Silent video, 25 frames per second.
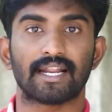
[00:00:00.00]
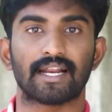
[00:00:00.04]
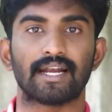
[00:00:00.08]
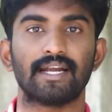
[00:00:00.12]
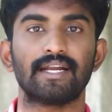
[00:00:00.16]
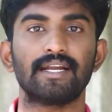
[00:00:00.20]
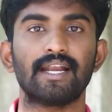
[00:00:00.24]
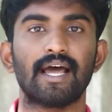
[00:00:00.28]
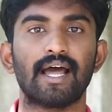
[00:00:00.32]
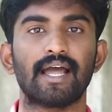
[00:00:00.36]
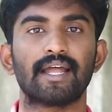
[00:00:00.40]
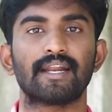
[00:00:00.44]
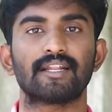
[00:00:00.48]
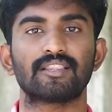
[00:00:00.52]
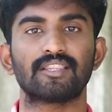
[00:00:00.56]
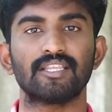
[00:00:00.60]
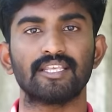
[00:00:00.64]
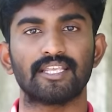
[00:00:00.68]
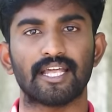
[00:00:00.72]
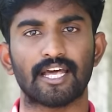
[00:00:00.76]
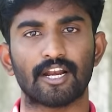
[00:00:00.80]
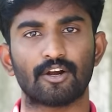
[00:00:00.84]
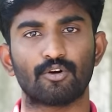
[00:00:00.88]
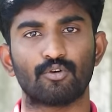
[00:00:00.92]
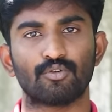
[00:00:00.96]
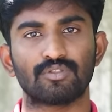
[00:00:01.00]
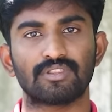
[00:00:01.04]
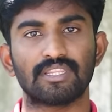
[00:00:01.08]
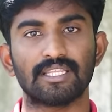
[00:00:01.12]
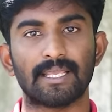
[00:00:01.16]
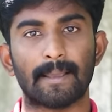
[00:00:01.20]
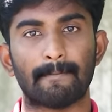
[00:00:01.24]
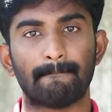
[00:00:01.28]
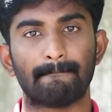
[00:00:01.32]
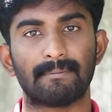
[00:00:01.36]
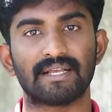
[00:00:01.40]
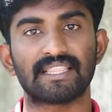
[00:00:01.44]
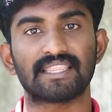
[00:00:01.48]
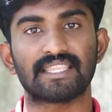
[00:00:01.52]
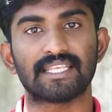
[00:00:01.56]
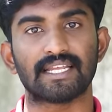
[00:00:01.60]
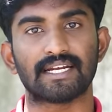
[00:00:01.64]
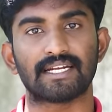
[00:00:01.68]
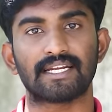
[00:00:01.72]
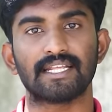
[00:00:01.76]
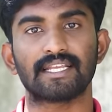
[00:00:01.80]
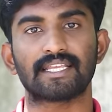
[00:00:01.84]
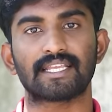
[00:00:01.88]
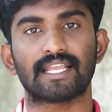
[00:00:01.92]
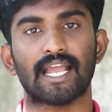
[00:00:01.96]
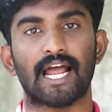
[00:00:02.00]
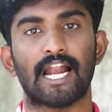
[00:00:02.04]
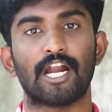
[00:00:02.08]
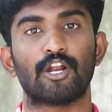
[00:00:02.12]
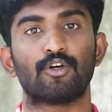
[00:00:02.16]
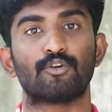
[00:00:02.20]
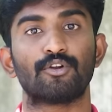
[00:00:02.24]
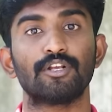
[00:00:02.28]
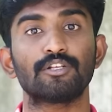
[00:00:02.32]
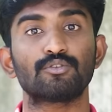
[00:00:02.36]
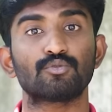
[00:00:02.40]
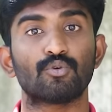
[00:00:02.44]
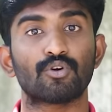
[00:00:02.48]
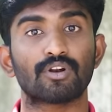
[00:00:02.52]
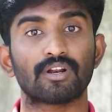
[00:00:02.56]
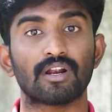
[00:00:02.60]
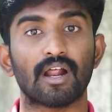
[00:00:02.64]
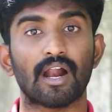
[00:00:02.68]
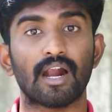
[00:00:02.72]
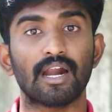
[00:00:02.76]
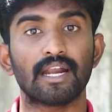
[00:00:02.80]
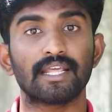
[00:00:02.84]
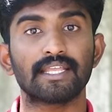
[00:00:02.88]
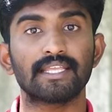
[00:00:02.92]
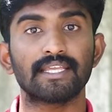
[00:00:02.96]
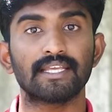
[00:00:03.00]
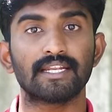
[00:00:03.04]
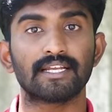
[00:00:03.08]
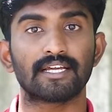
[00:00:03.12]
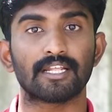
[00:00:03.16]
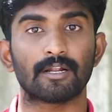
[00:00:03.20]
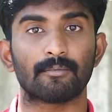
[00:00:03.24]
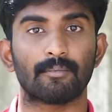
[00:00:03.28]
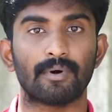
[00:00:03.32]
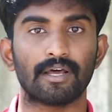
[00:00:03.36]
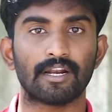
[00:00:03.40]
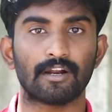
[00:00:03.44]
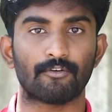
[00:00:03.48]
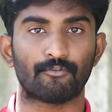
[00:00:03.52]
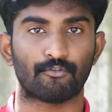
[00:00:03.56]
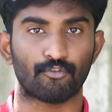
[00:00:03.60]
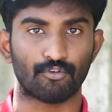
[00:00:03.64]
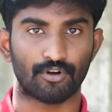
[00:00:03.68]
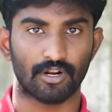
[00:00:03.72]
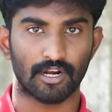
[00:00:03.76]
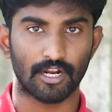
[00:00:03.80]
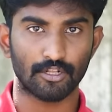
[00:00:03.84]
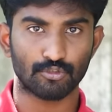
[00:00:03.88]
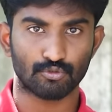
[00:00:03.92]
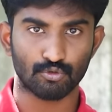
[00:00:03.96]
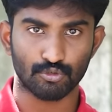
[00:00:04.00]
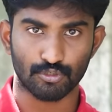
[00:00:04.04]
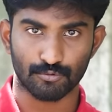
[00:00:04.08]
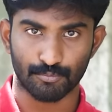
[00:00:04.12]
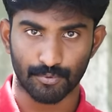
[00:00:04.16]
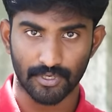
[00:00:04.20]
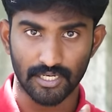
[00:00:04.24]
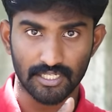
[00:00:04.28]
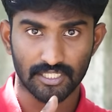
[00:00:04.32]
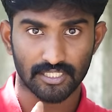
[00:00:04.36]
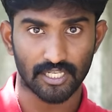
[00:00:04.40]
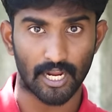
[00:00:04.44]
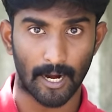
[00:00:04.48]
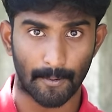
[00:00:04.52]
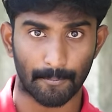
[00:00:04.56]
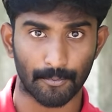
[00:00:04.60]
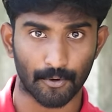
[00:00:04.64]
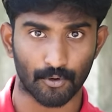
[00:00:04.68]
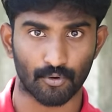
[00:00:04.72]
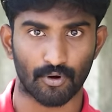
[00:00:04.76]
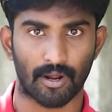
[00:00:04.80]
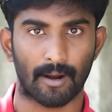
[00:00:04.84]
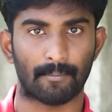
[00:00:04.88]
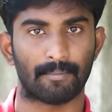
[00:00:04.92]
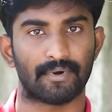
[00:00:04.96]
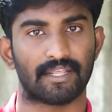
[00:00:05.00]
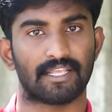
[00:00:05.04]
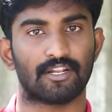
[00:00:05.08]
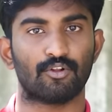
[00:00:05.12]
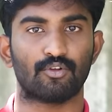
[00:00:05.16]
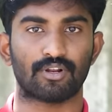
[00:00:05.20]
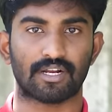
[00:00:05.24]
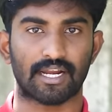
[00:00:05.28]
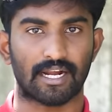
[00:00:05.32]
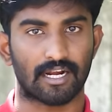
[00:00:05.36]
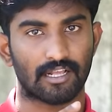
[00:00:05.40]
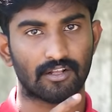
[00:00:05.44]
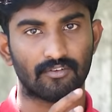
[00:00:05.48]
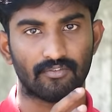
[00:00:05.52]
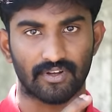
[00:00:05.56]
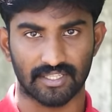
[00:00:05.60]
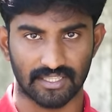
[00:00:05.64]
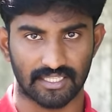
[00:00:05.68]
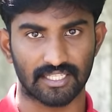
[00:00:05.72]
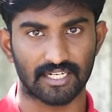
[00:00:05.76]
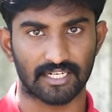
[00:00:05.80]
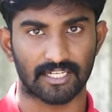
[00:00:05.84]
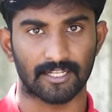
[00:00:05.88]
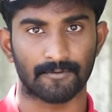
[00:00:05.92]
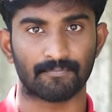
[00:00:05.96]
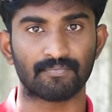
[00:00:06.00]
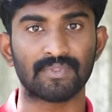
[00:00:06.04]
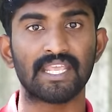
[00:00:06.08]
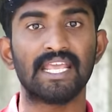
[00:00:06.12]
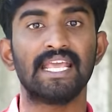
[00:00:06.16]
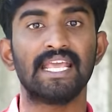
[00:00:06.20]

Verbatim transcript: ரெண்டாயிரத்தி இரநூத்தி எண்பத்தி எட்டு கேலரிஸ் ஒரு நாளைக்கு இருக்கிற மாதிரி நான் ஃபுட்டெலாம் சூஸ் பண்ணி சாப்பிடணும் அப்படிங்கிற ஒரு கணக்கு வந்திருக்கு